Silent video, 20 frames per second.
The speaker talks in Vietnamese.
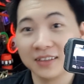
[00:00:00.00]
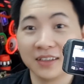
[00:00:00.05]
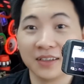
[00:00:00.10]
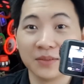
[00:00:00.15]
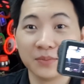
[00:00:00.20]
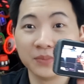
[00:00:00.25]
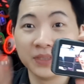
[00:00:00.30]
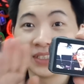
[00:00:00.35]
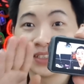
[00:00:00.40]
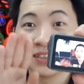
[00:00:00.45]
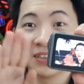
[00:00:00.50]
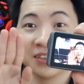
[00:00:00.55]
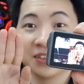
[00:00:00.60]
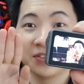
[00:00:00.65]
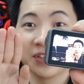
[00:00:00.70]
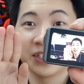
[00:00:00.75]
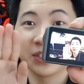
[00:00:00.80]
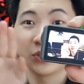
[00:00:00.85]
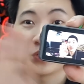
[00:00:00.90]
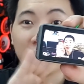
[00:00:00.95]
Mình cứ
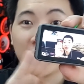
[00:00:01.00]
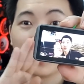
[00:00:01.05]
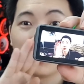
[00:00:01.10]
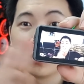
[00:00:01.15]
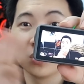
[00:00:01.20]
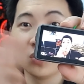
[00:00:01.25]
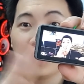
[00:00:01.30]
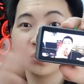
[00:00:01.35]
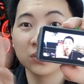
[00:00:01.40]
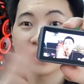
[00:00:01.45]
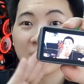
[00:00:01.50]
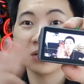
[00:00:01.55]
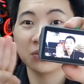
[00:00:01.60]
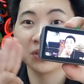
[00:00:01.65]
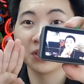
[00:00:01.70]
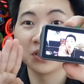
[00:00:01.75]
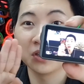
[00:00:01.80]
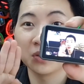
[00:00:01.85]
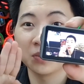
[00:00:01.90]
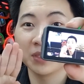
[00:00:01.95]
phải chuyển động một lúc sau thì
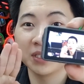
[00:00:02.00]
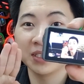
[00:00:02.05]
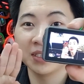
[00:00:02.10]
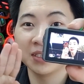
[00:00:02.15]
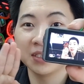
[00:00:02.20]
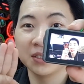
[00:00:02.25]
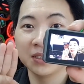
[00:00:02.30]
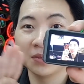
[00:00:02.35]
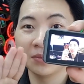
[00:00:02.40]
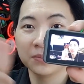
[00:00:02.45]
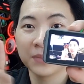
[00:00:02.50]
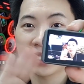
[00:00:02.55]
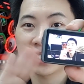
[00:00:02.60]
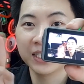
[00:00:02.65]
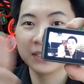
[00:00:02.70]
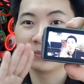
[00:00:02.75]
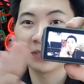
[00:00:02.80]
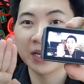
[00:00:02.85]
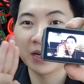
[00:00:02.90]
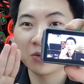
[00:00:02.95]
nó mới bắt
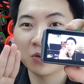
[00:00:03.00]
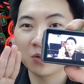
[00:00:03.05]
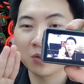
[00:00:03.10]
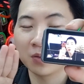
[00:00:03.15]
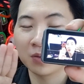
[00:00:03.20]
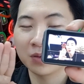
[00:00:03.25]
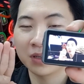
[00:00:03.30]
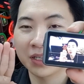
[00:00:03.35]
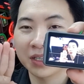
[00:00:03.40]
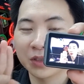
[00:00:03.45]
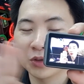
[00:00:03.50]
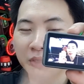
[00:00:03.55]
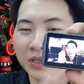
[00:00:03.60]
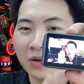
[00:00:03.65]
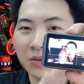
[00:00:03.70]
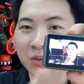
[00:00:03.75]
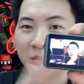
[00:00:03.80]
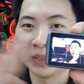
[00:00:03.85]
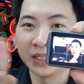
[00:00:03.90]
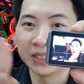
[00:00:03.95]
kịp theo cái chuyển động
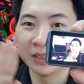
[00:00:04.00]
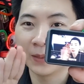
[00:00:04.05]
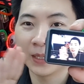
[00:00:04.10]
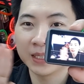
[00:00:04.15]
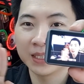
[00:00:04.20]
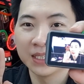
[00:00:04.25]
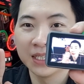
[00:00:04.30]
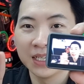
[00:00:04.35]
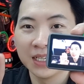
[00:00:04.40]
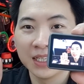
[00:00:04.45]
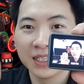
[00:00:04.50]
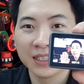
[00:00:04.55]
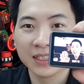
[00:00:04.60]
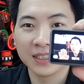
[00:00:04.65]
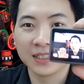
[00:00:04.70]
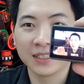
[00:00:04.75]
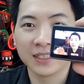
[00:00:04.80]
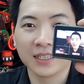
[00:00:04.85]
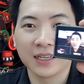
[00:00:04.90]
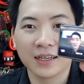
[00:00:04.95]
của mình các bạn.
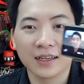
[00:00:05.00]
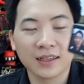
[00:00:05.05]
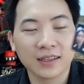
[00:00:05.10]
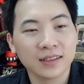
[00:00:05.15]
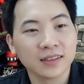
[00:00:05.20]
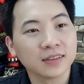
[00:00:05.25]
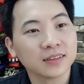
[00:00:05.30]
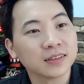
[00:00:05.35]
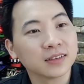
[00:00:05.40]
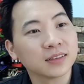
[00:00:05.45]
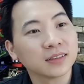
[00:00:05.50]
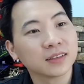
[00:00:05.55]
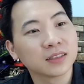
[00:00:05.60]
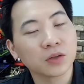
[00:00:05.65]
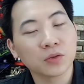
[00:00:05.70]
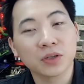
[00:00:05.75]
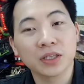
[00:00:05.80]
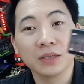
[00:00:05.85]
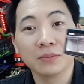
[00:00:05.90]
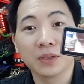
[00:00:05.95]
Thì uh, sau
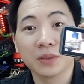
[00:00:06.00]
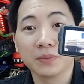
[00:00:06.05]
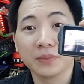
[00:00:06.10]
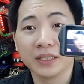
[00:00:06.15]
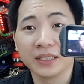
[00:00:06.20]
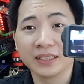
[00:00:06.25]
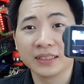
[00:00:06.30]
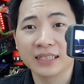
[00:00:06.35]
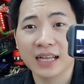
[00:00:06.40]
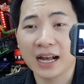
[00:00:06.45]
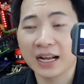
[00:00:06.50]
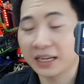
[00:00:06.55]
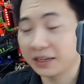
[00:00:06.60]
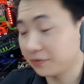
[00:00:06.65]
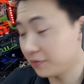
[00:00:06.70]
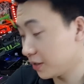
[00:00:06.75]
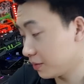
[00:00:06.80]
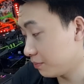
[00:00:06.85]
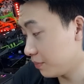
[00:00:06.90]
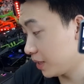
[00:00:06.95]
khi mà mình tải cái
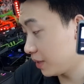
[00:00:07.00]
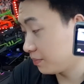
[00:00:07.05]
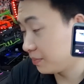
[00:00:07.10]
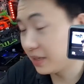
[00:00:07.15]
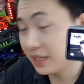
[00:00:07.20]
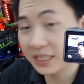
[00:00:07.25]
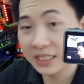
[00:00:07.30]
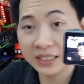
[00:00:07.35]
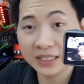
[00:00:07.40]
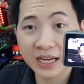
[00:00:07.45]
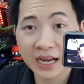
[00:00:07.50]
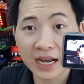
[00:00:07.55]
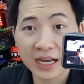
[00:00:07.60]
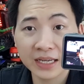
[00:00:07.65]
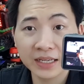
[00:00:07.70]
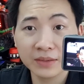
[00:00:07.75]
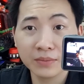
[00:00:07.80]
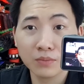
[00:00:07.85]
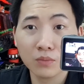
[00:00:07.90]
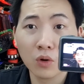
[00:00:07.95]
phần mềm đê gi
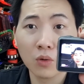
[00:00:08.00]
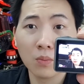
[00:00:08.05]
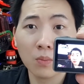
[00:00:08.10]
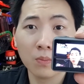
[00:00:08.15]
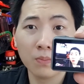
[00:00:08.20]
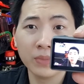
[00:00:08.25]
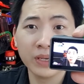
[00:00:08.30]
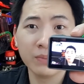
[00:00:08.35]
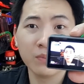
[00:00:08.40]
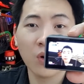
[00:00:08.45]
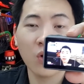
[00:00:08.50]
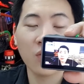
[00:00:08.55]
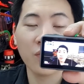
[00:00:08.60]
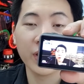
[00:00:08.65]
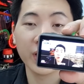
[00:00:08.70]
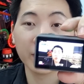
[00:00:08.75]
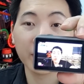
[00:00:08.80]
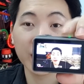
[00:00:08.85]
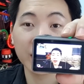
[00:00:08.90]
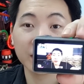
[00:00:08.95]
i MIMO về
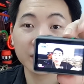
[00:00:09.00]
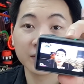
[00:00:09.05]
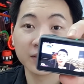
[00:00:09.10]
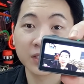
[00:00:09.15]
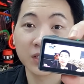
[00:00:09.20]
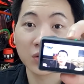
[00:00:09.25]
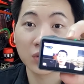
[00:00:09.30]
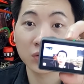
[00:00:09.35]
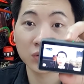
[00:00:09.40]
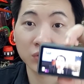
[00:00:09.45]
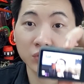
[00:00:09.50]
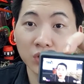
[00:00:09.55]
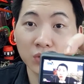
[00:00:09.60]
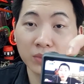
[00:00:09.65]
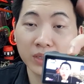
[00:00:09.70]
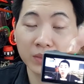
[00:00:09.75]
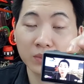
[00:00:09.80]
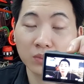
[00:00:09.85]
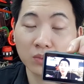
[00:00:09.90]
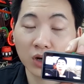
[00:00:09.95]
các bạn, nó cho
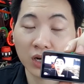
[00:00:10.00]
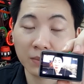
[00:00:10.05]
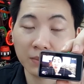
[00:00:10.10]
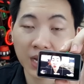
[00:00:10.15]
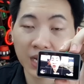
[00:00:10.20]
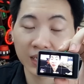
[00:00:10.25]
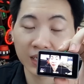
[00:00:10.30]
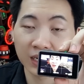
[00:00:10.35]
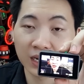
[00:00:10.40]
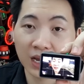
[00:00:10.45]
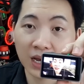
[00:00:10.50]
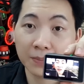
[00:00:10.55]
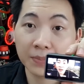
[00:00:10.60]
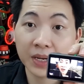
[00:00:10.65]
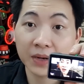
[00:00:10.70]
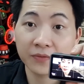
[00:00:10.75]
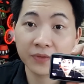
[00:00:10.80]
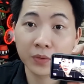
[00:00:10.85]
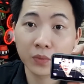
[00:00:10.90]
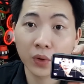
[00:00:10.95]
mình một cái bản
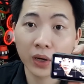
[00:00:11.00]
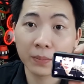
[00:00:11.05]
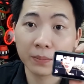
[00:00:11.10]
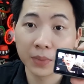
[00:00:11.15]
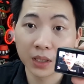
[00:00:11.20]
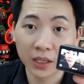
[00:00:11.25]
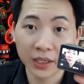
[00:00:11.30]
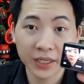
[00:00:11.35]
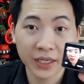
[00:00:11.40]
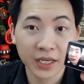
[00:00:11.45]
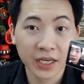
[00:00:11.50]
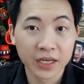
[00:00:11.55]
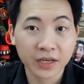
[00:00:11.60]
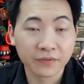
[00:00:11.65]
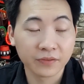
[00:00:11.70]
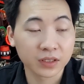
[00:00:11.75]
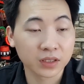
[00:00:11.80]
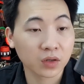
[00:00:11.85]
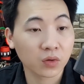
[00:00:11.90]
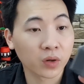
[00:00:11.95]
update firmware mới.
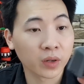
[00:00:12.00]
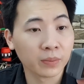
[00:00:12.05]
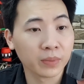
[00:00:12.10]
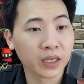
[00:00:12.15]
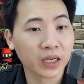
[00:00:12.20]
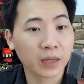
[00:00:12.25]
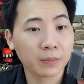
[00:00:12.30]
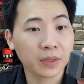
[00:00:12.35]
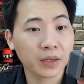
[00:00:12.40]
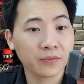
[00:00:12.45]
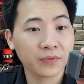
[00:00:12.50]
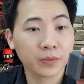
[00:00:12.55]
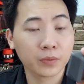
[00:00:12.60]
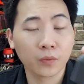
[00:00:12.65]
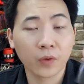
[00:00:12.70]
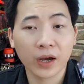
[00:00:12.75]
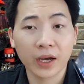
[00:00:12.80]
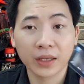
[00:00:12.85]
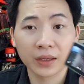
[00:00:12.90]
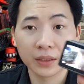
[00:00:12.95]
Và sau khi mình update
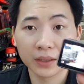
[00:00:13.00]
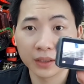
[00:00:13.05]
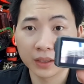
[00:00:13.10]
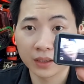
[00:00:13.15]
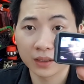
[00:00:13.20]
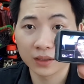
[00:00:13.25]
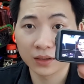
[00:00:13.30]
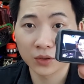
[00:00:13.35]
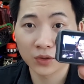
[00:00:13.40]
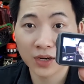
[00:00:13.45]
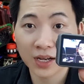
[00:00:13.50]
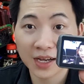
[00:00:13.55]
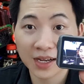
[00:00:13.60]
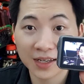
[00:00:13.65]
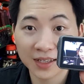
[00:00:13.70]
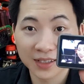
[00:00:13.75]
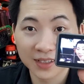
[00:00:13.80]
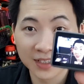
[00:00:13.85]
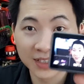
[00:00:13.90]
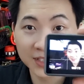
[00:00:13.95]
firmware thì uh, nó đã
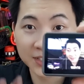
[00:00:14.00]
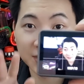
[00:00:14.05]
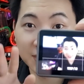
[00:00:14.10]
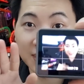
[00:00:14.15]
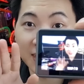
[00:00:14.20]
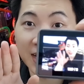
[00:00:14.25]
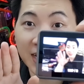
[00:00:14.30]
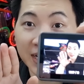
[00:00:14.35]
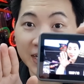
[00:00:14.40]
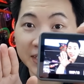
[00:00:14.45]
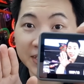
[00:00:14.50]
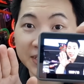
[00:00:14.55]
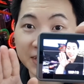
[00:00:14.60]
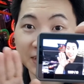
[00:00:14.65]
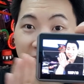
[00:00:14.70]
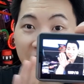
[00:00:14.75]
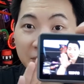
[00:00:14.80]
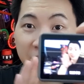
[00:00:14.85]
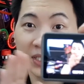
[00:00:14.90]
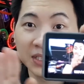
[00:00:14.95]
trở lại cái trạng
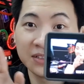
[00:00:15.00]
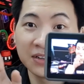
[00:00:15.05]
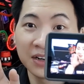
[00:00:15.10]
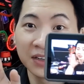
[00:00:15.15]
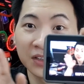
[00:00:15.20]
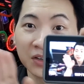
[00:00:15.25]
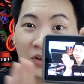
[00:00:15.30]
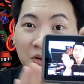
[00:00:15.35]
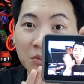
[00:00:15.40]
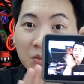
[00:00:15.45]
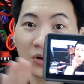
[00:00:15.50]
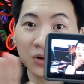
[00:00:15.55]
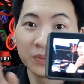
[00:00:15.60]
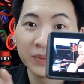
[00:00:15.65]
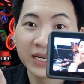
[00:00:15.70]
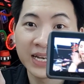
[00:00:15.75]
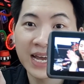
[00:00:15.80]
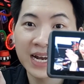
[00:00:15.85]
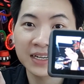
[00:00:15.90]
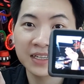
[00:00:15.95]
thái bình thường, nó không còn bị
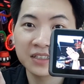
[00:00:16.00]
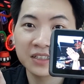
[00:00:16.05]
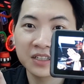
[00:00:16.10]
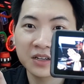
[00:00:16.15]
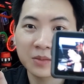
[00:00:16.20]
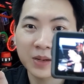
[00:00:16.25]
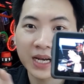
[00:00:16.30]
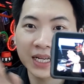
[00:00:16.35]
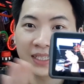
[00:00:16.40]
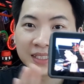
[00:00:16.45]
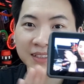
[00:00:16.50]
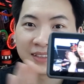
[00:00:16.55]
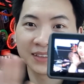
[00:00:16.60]
lag nữa nha các bạn.